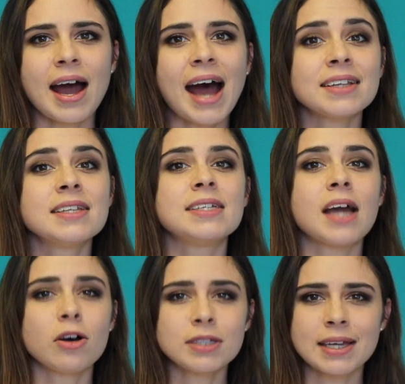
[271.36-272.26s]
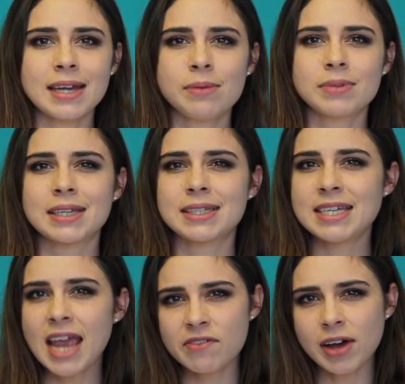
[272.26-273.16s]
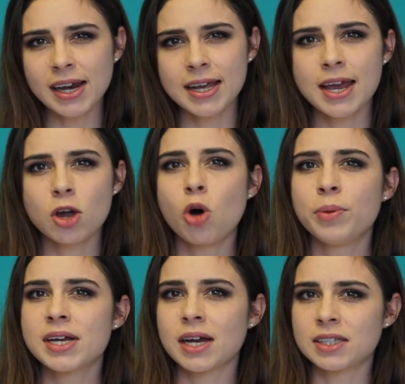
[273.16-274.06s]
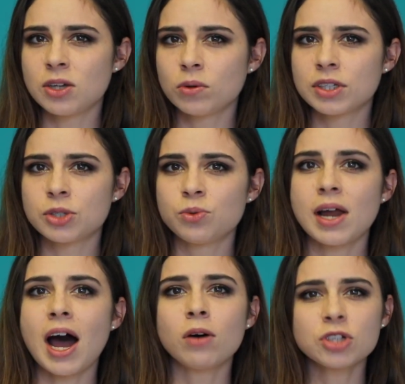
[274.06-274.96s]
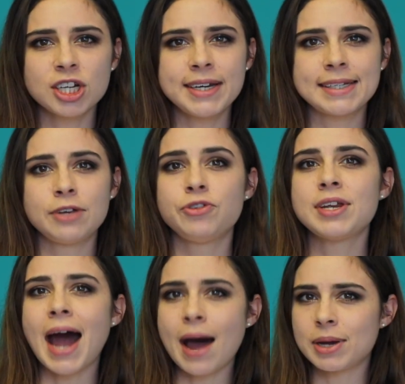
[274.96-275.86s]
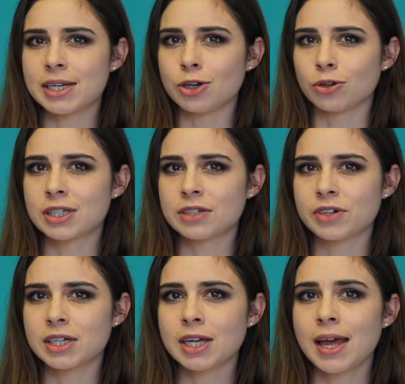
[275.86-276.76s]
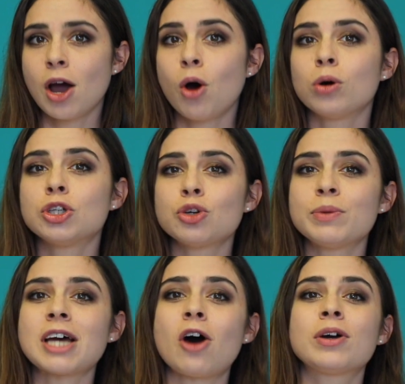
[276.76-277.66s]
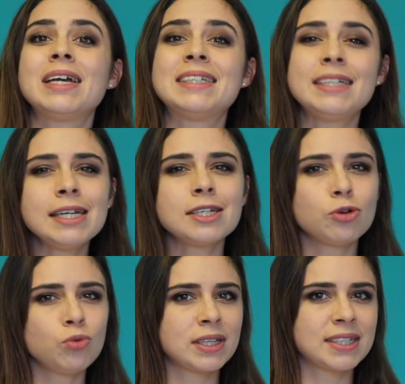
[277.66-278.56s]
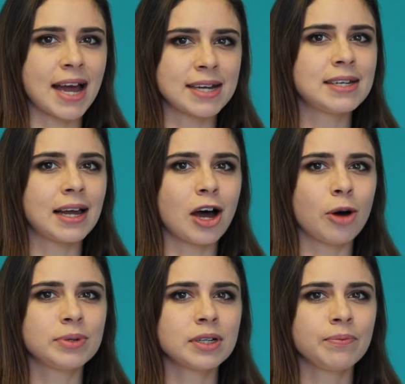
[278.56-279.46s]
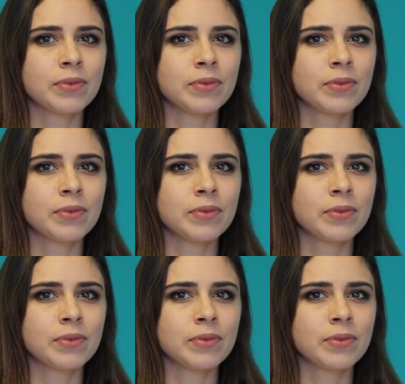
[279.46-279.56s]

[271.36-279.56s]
Achten Sie außerdem, dass das jeweilige Kommunikationstool ausschließlich für die Arbeit genutzt wird und somit auch gezielte Ruhezeiten erlaubt.